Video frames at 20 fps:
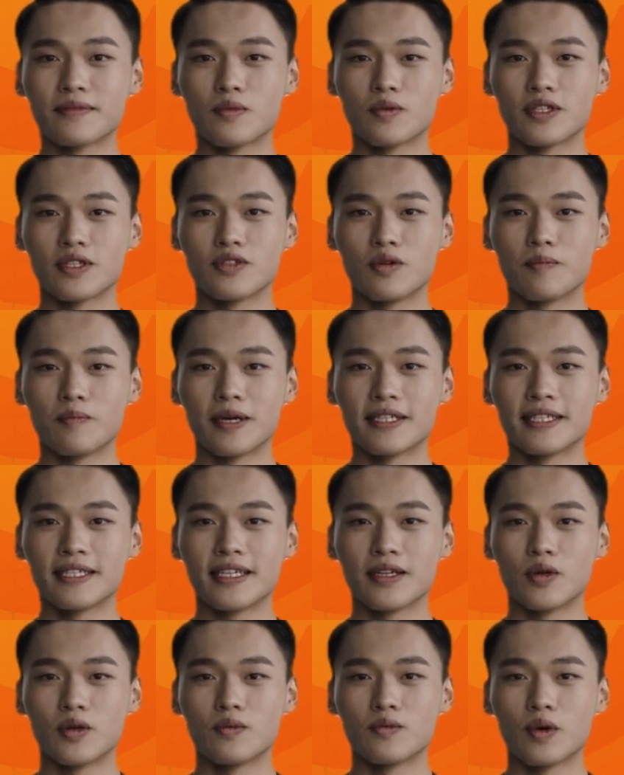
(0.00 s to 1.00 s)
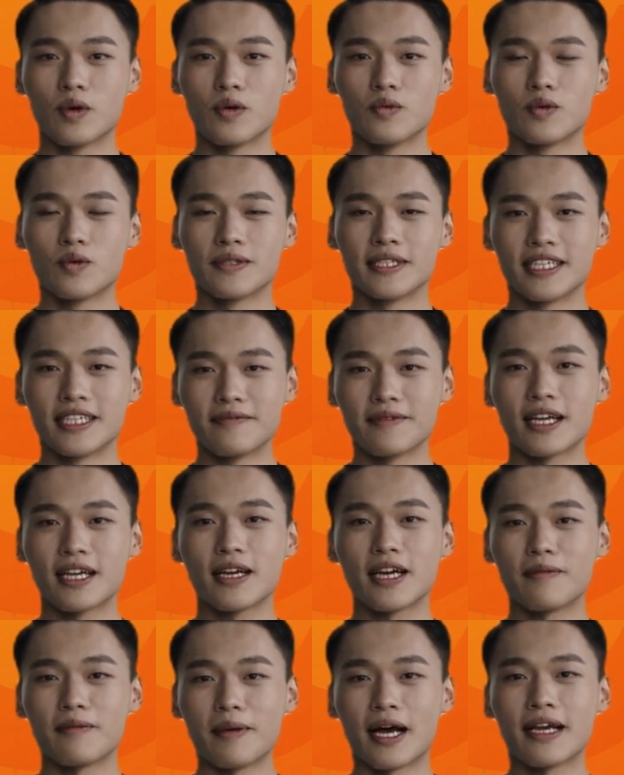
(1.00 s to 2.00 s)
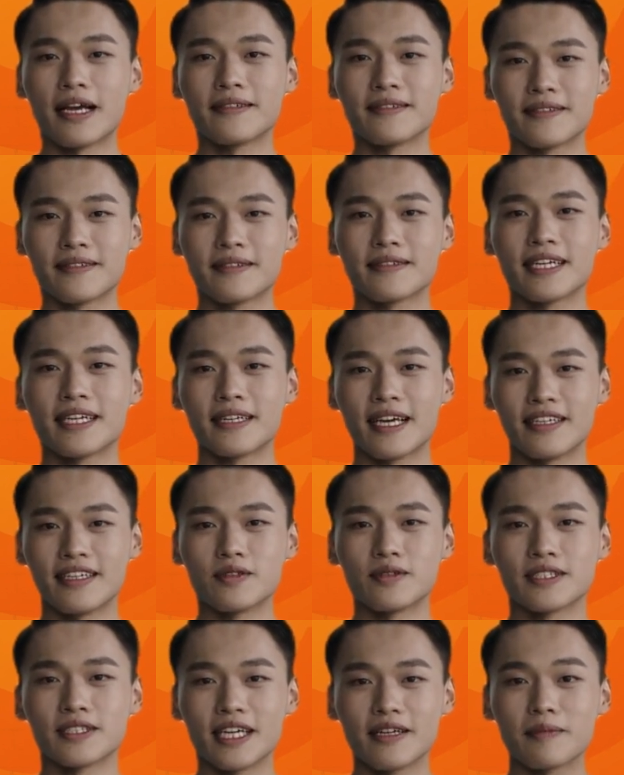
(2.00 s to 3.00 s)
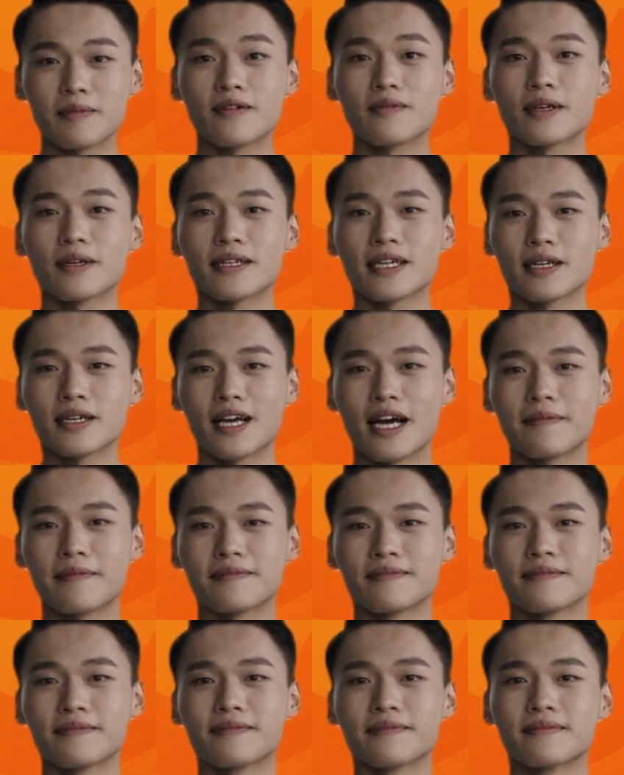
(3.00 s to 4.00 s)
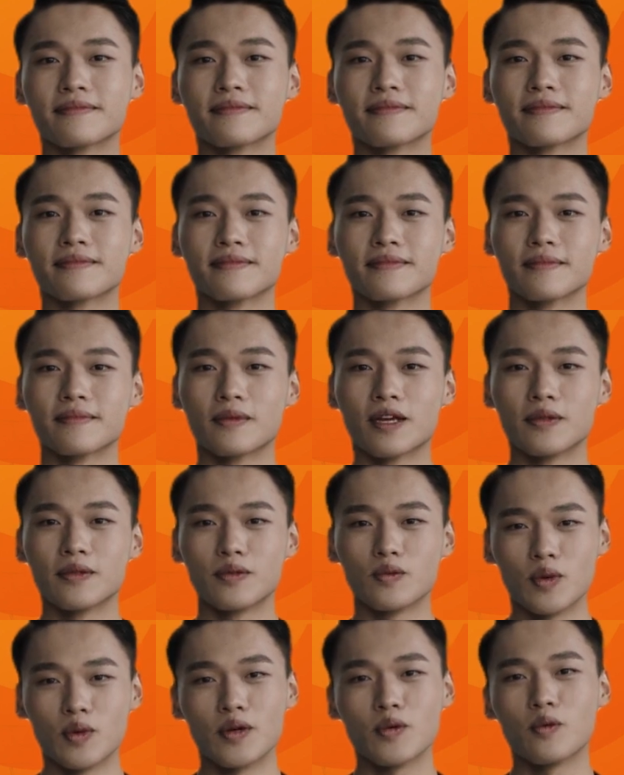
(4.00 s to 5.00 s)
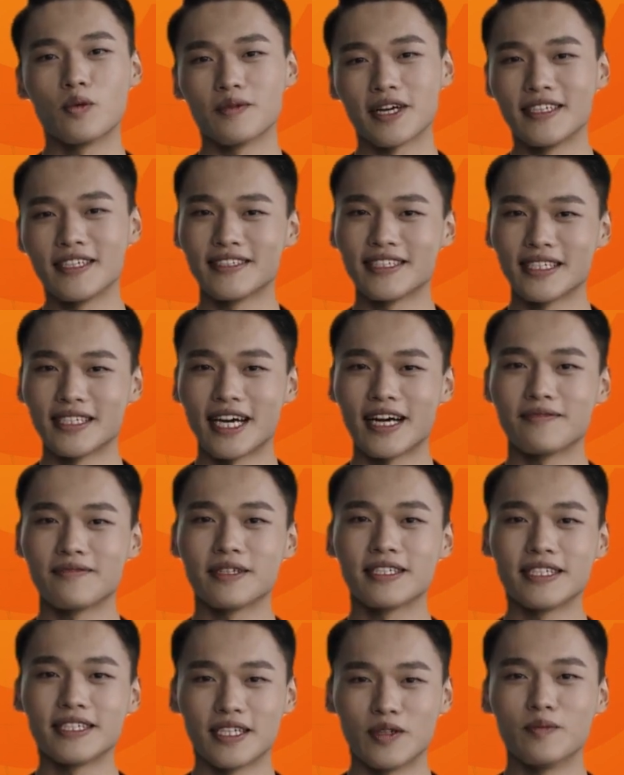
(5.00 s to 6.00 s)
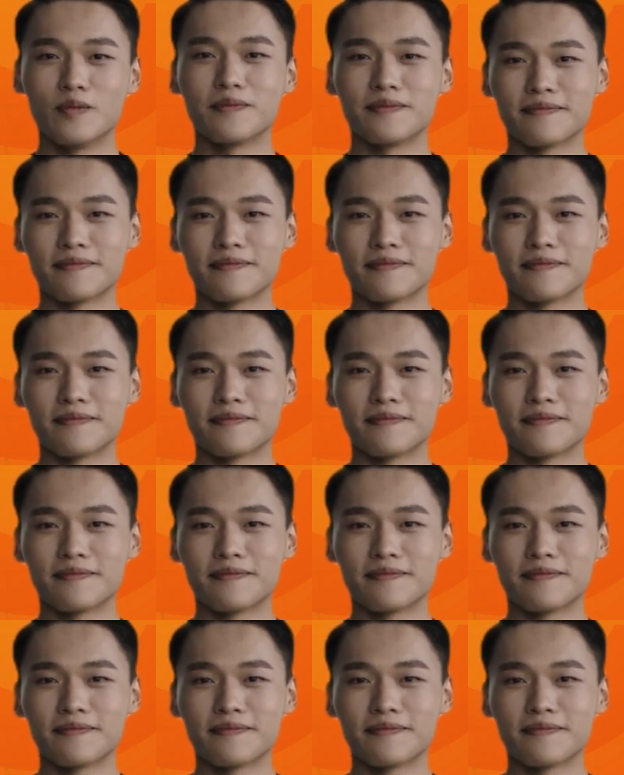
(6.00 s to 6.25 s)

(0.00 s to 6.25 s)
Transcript: คุณสมบัติเด่นของกล้องรุ่นนี้มีอะไรบ้างที่น่าสนใจมาฟังกันครับหนึ่งความคมชัดสี่ล้านพิกเซล